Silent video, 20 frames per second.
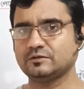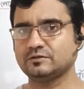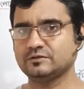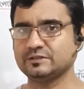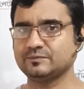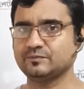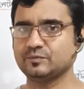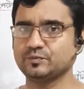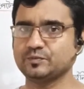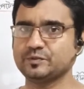
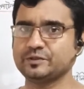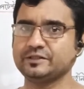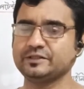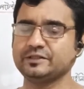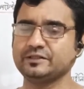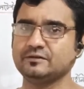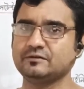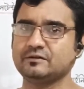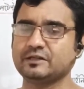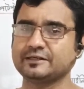যে প্রপার্টি
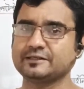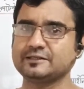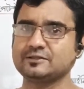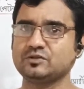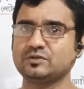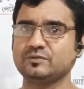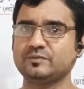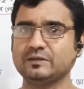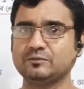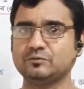তাকে
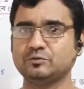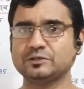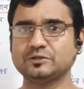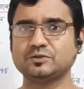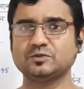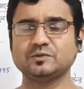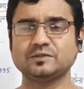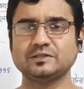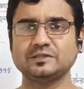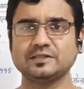যদি ব্যবহার
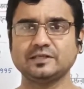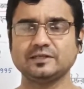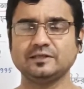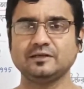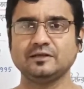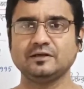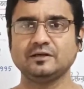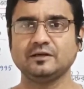করতে চায়